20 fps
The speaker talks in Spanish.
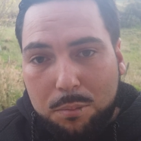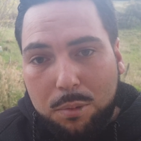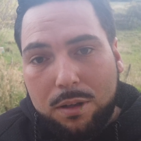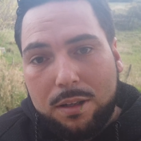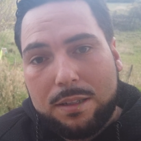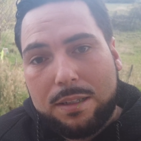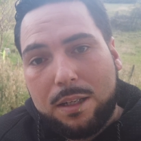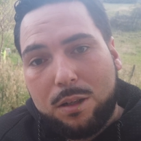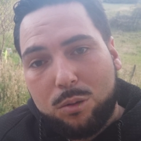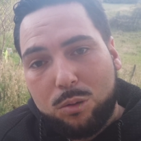
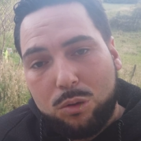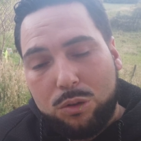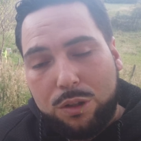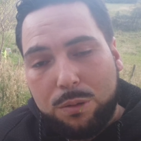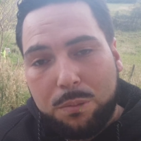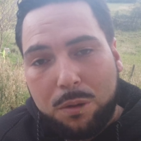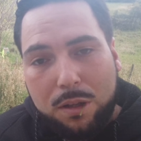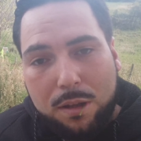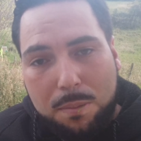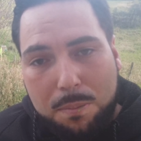Voy a hacer un
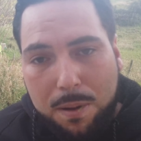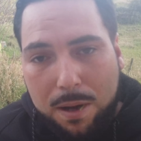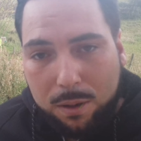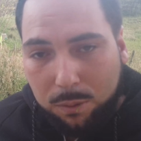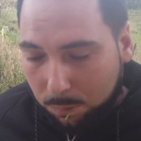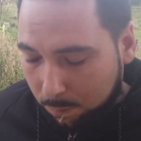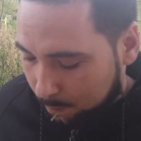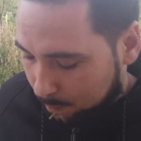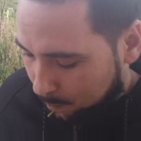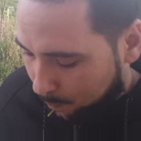último
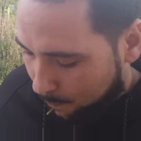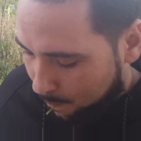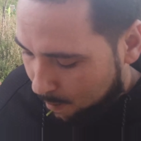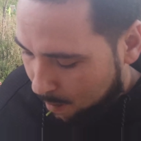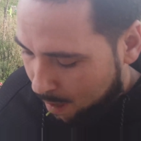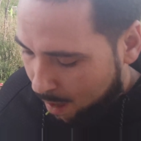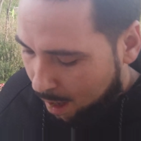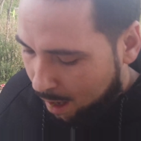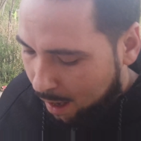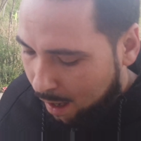disparo
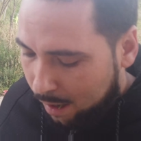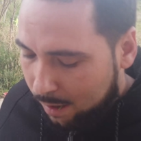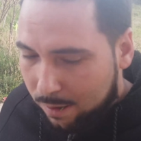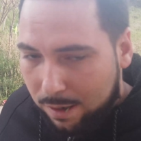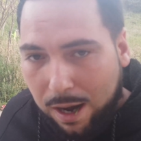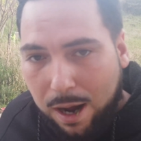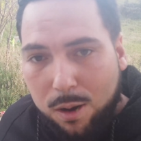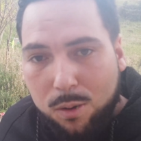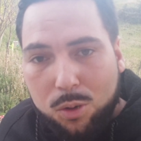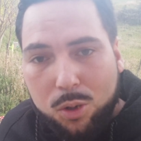
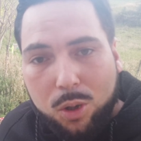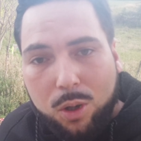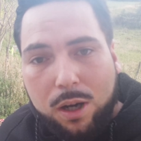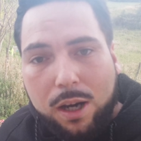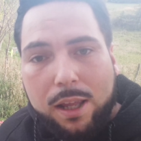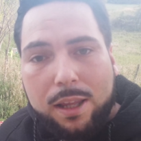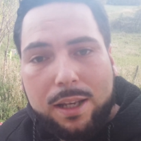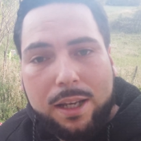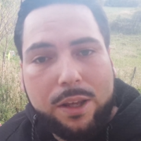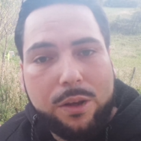a unos
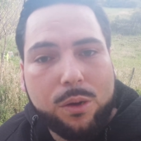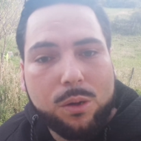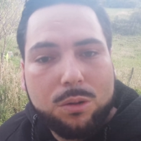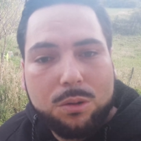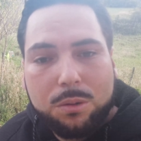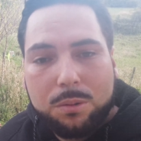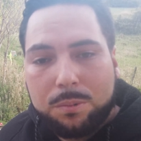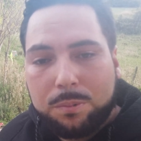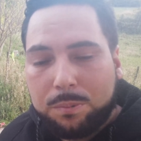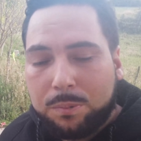
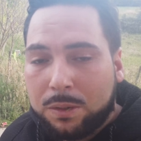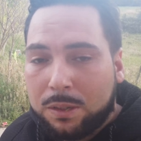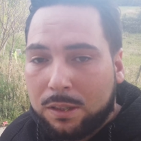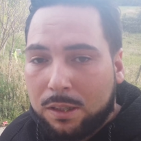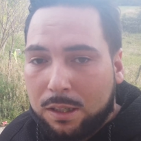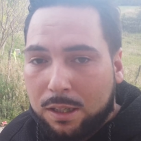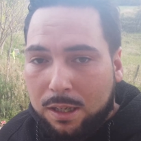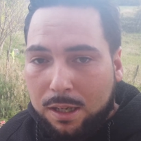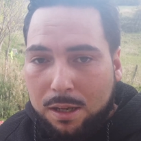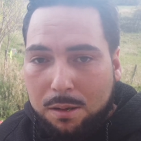ladrillos
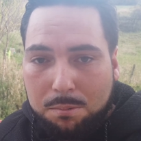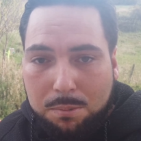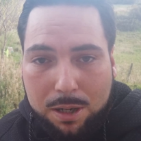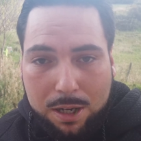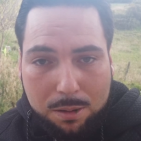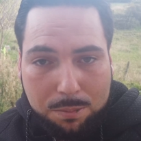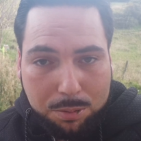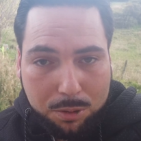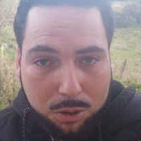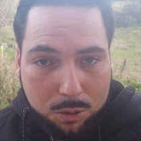
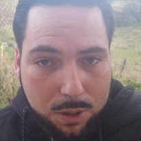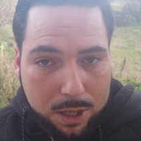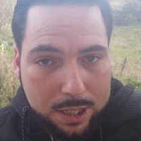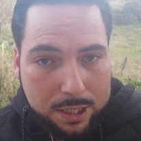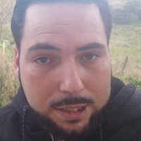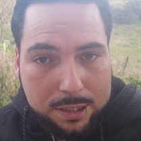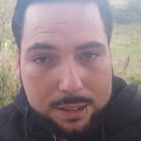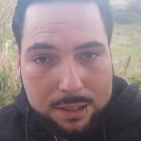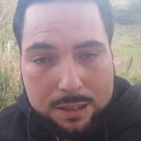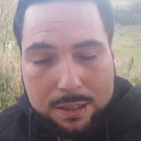para
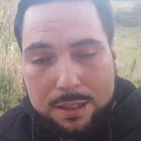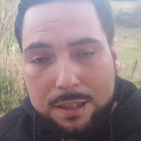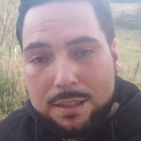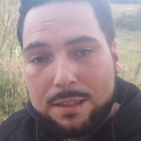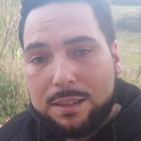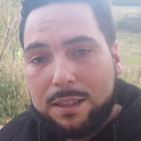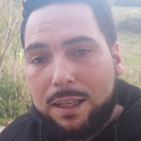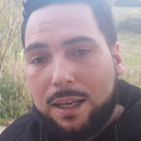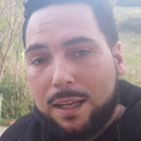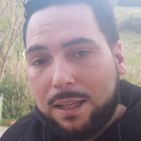probar
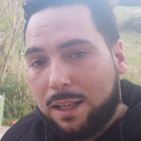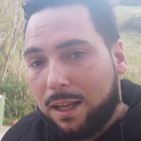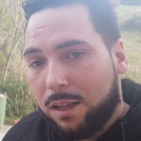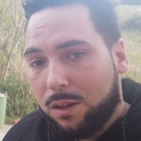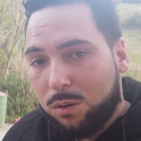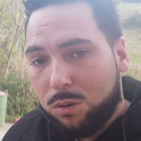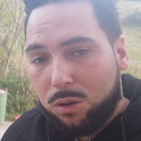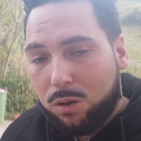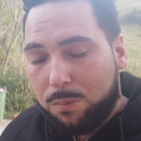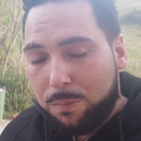qué
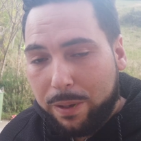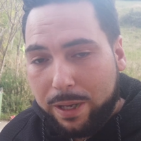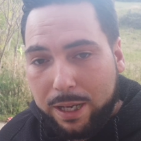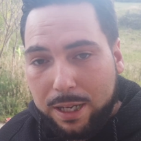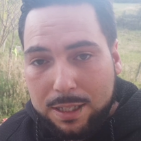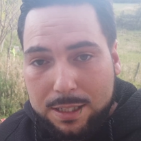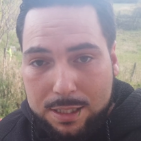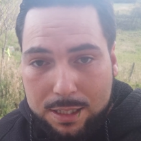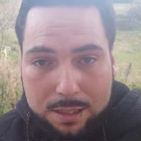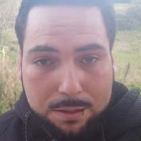tan duro
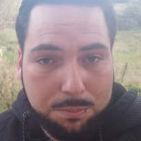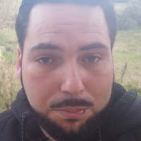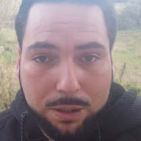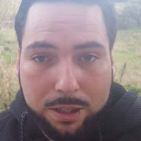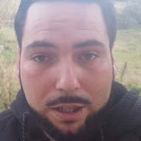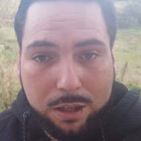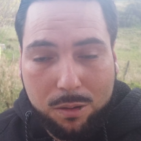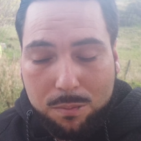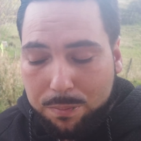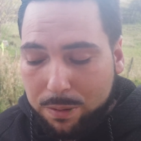pega si
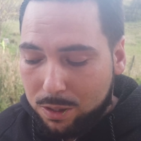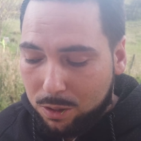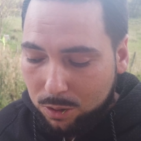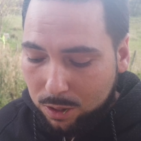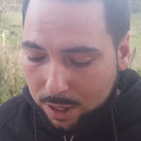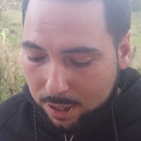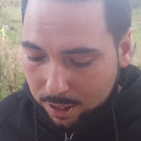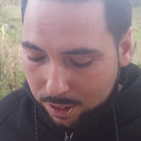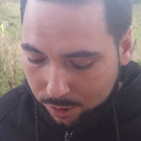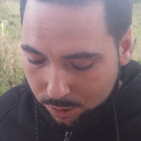puede romper
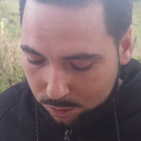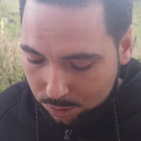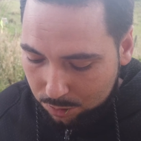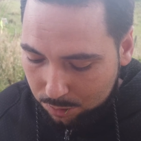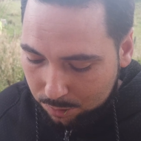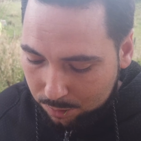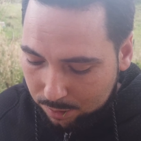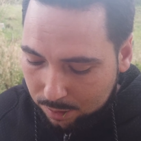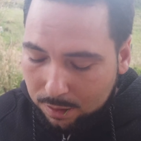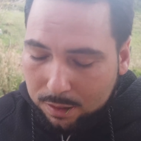los ladrillos.
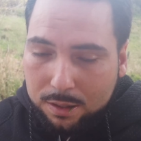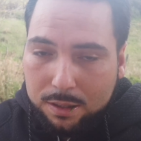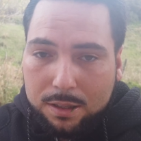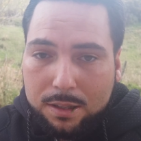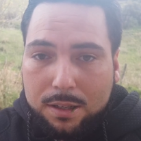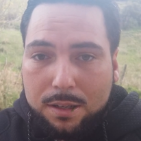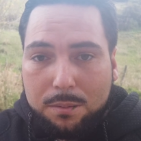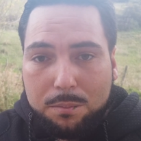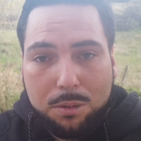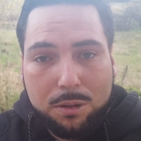
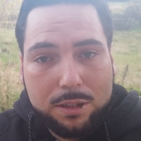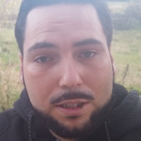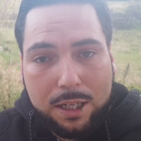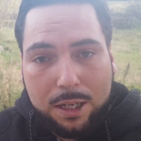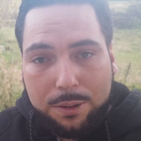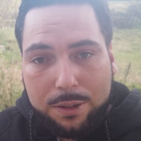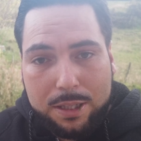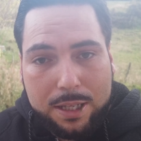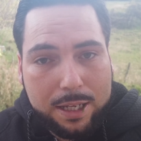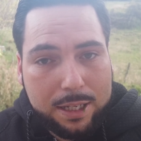Porque
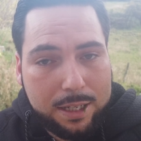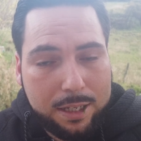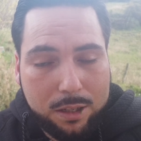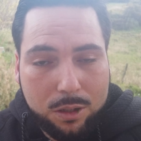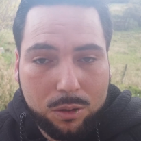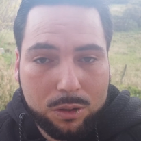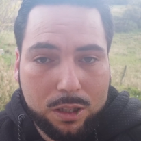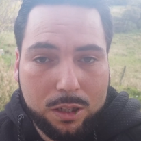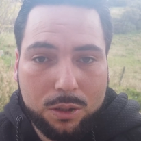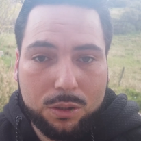la verdad es que
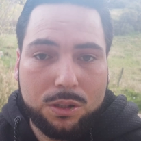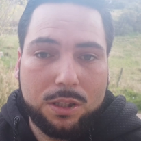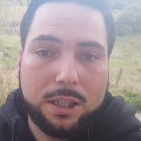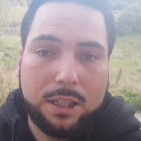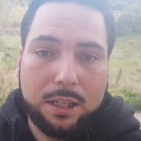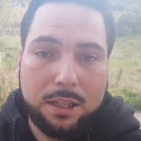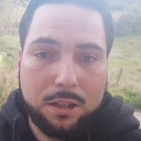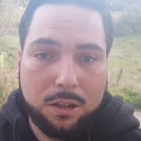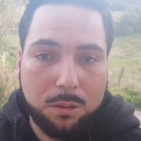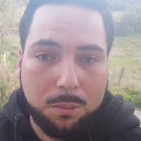no quiero
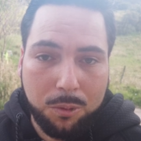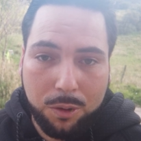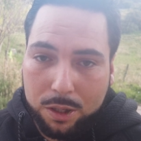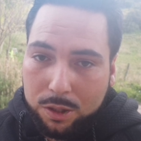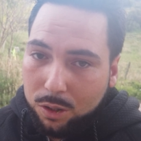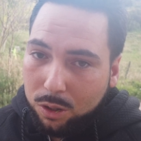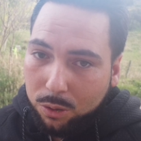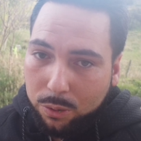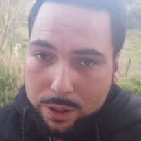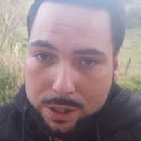seguir
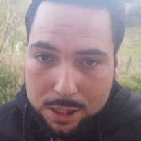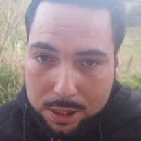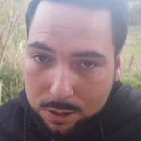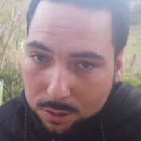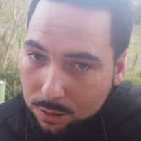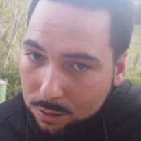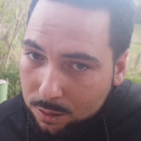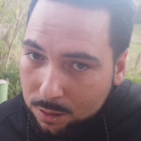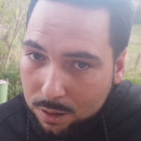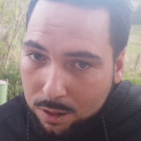incomodando a los
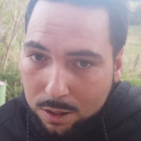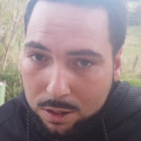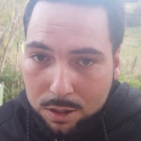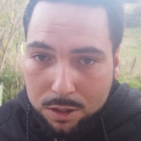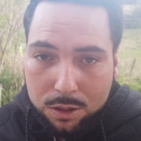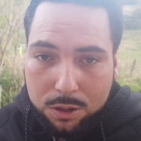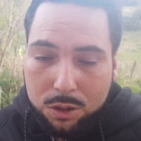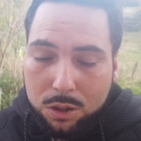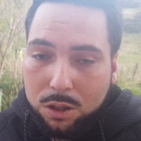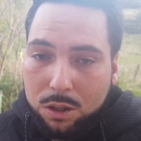vecinos.
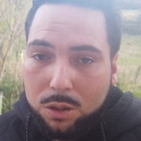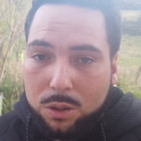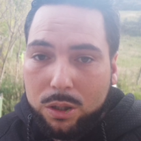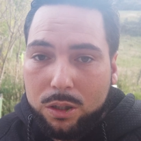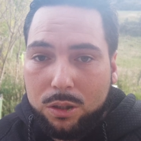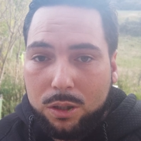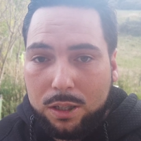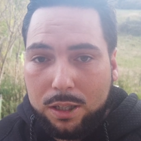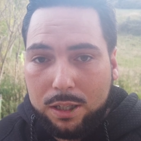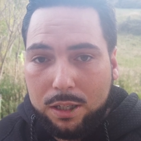Todo
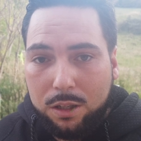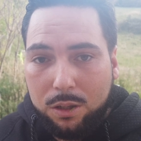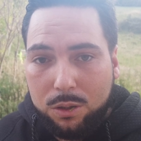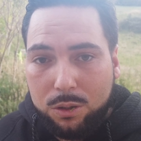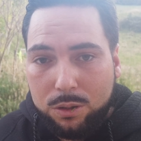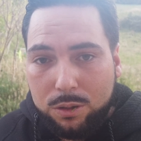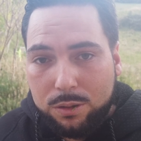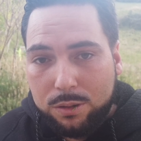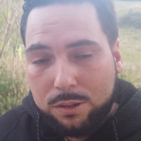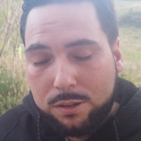esto
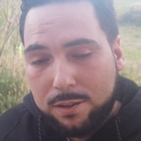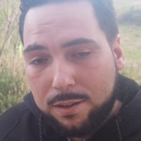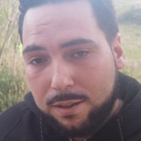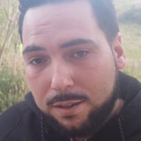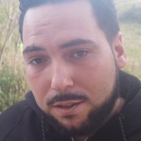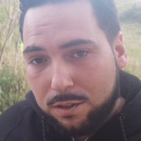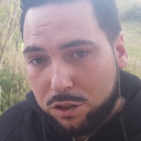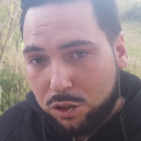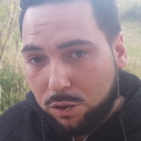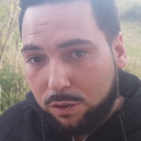alrededor
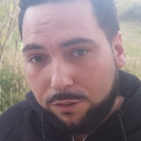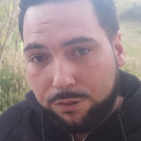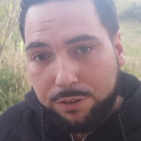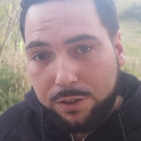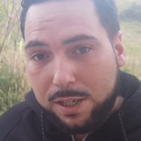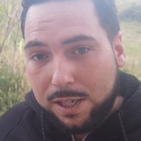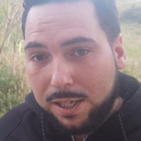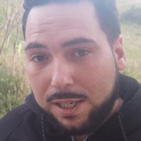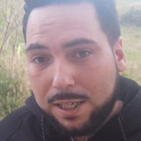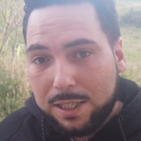son
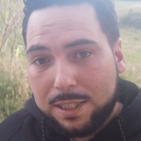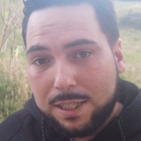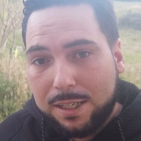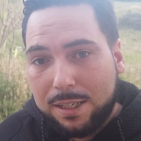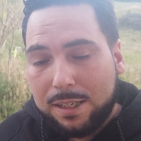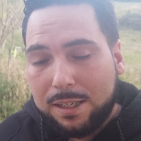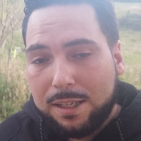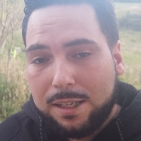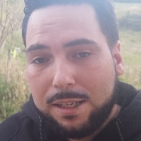fincas